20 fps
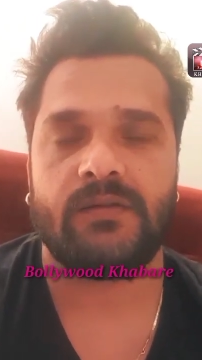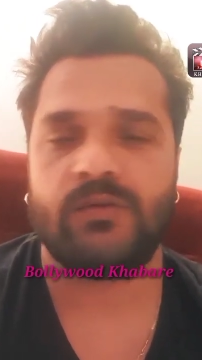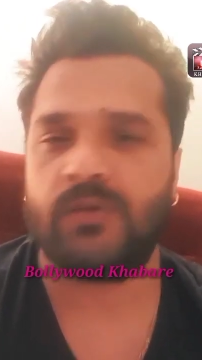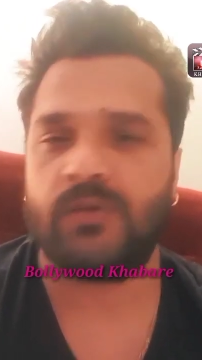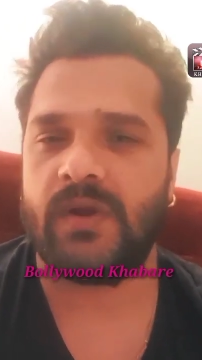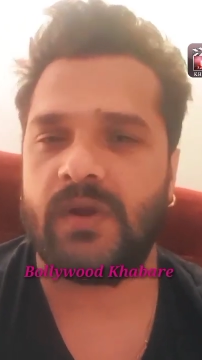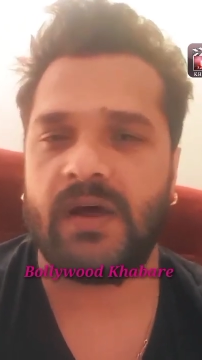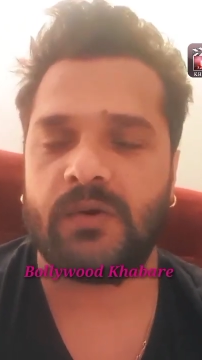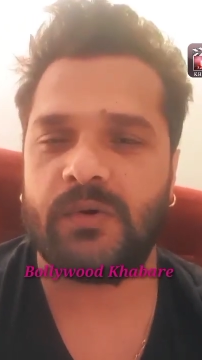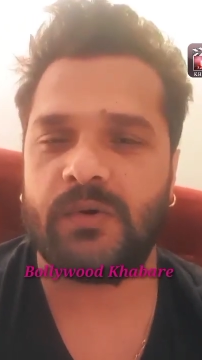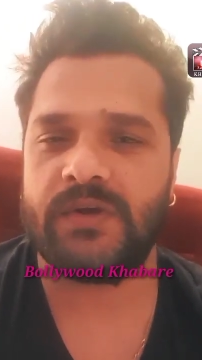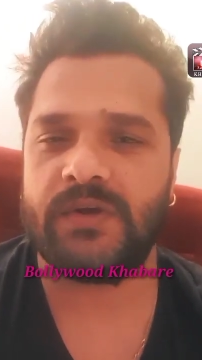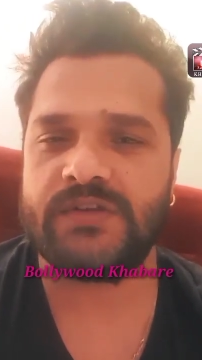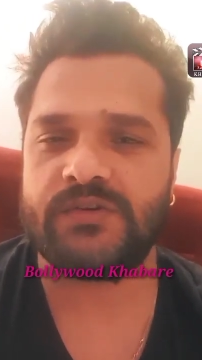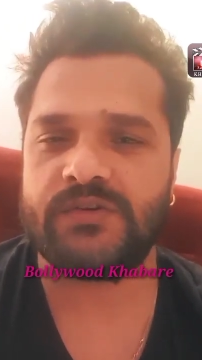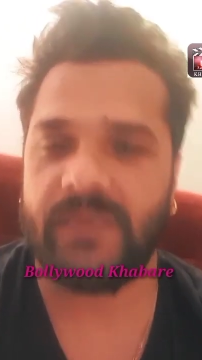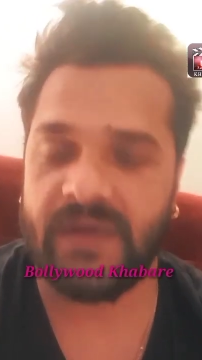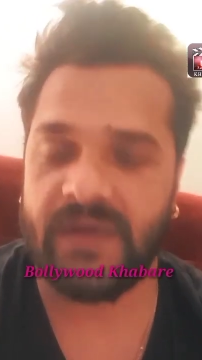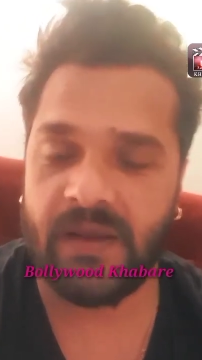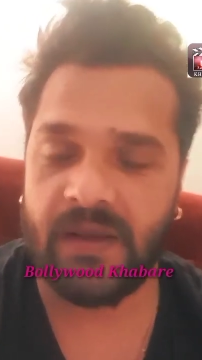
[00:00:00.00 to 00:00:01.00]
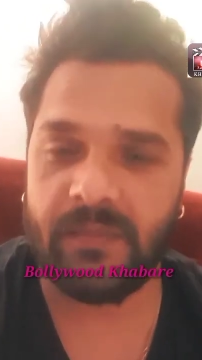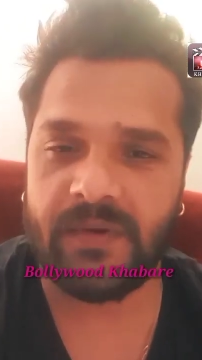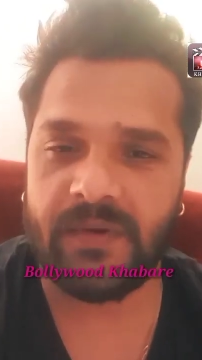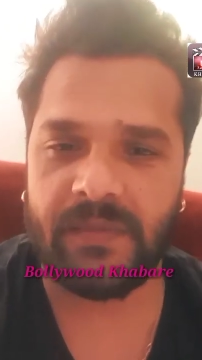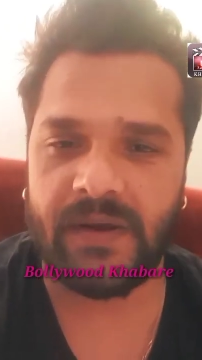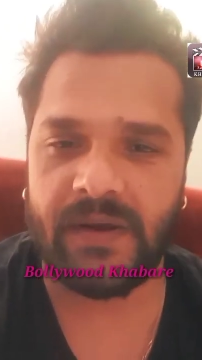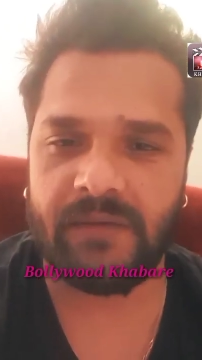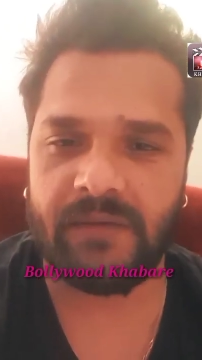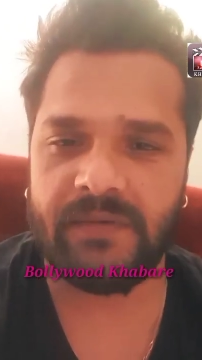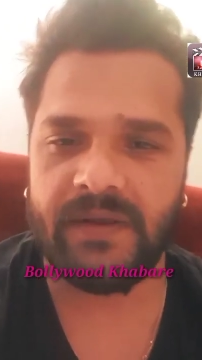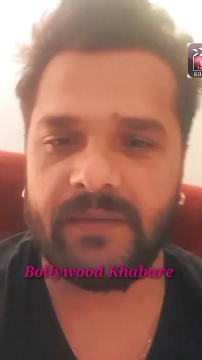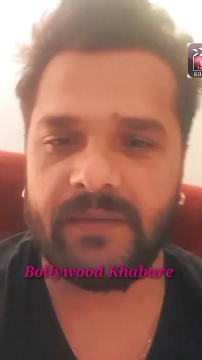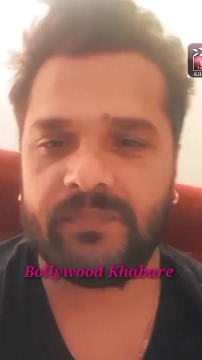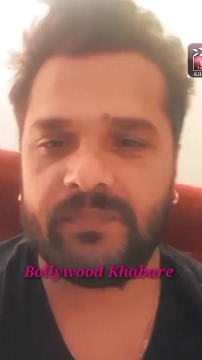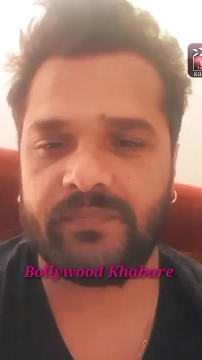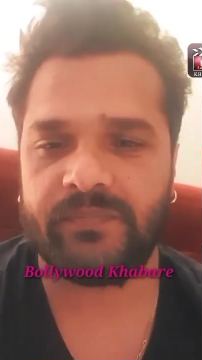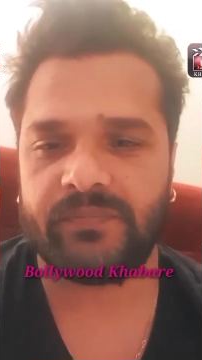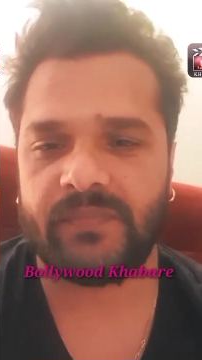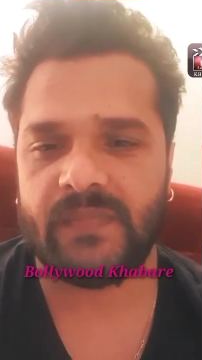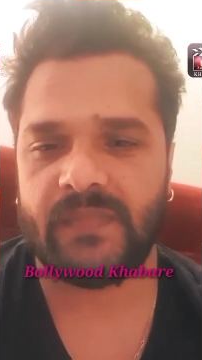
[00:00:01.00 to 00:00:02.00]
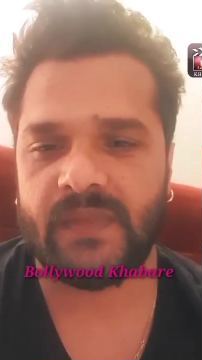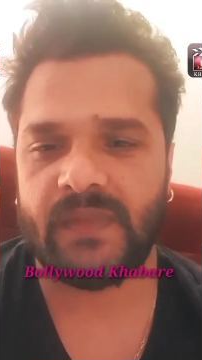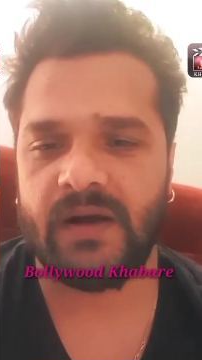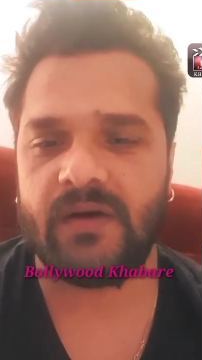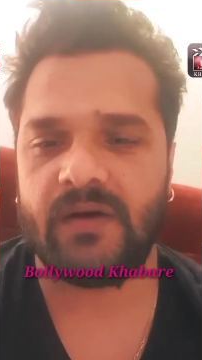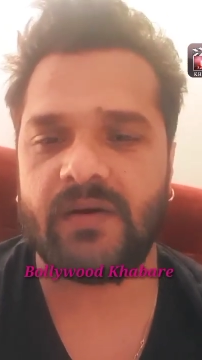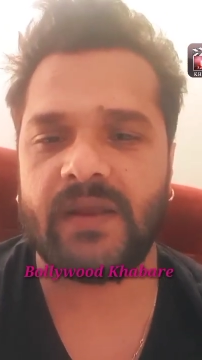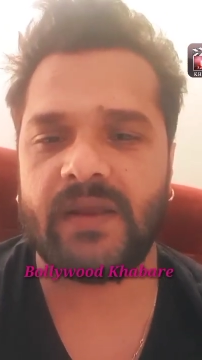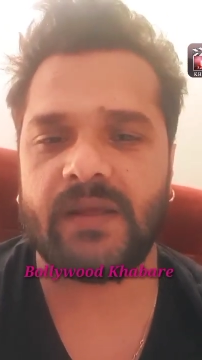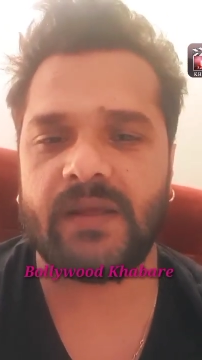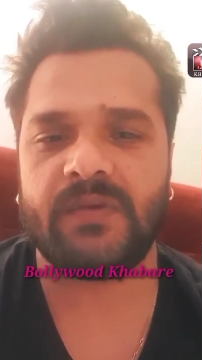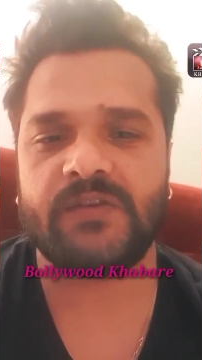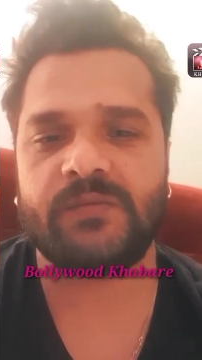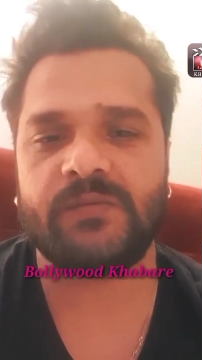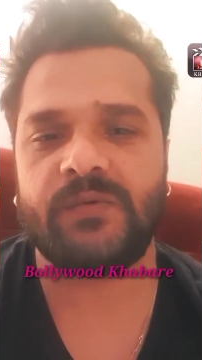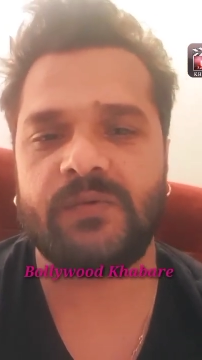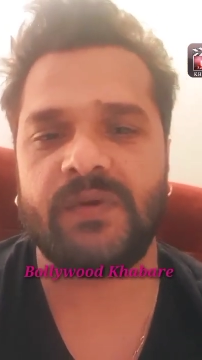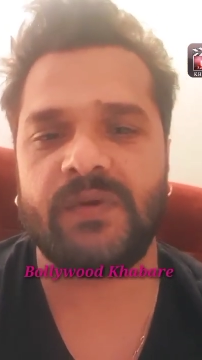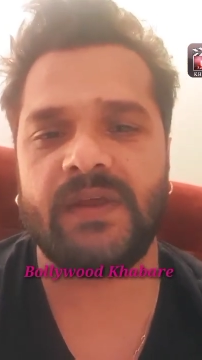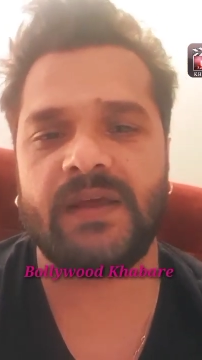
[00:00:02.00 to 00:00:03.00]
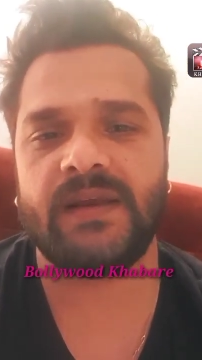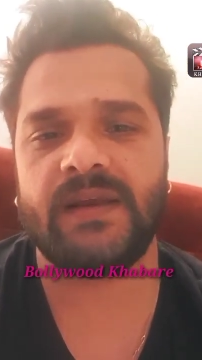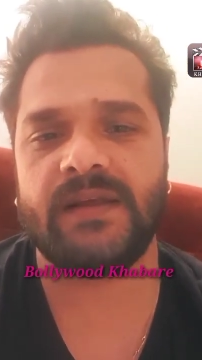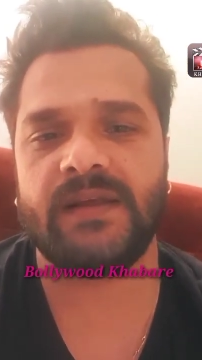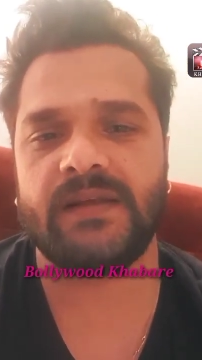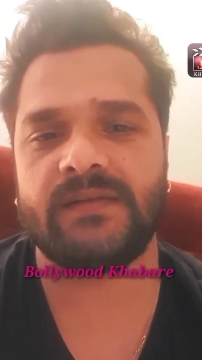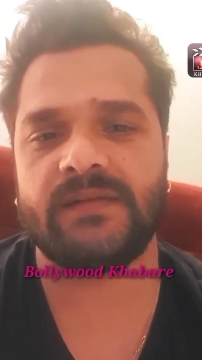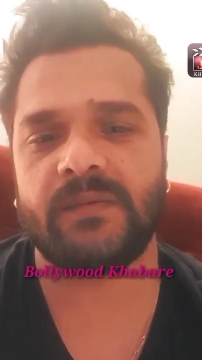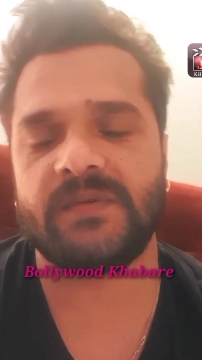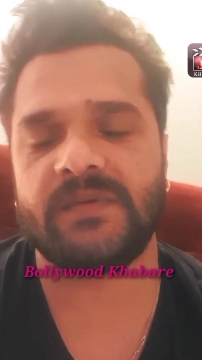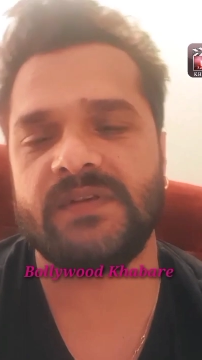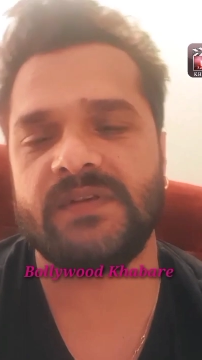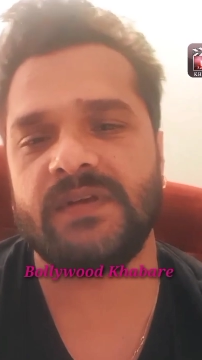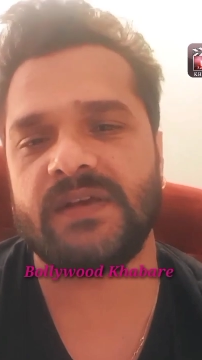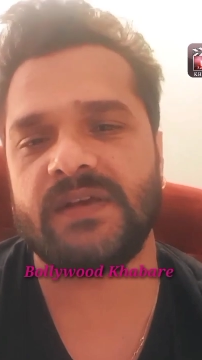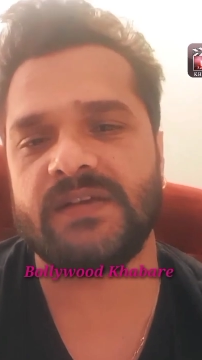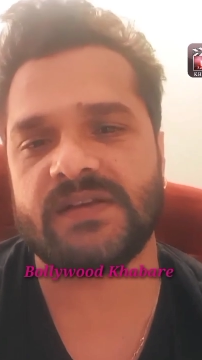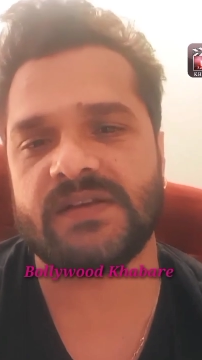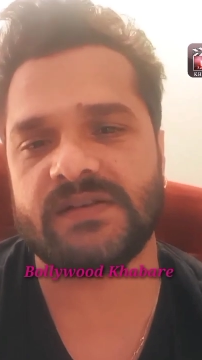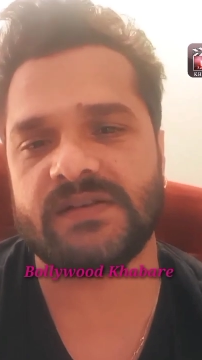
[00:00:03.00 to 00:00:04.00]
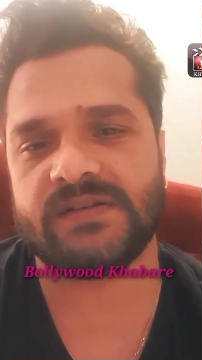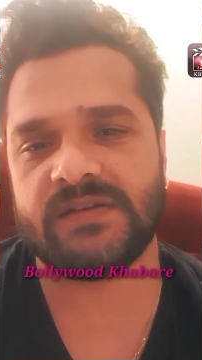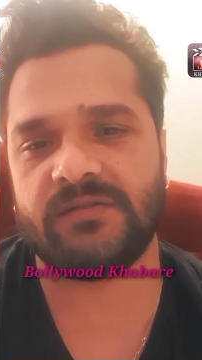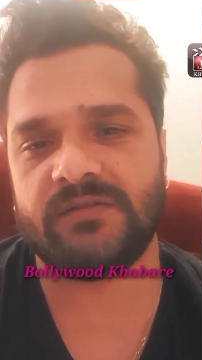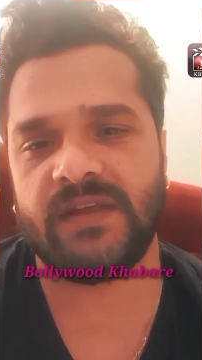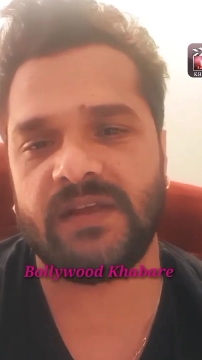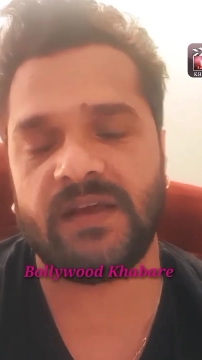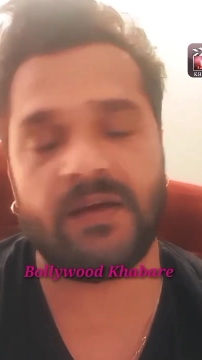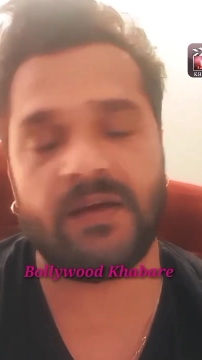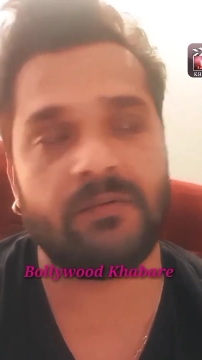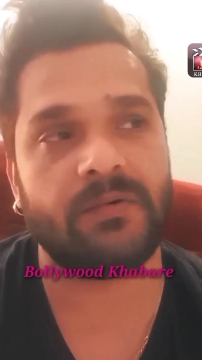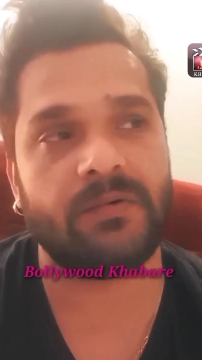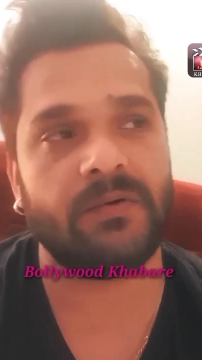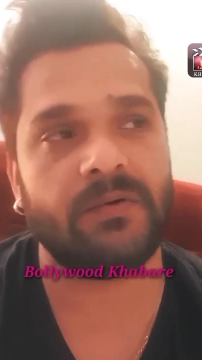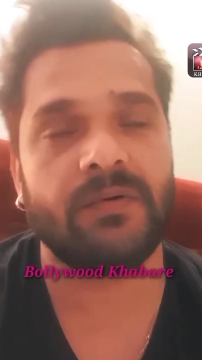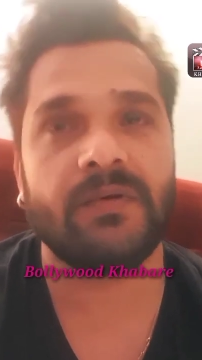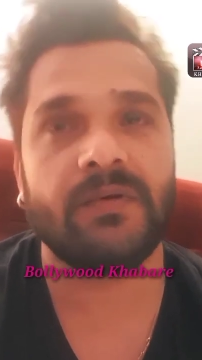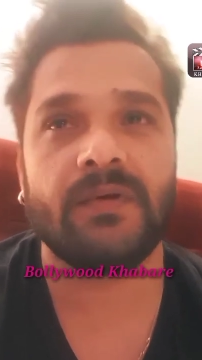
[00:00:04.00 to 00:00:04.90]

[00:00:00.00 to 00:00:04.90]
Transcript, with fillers: दुल्हन हुई जो पिया मन भावे और एक भोजपुरी के लिए समझिए कि संजीवनी है वो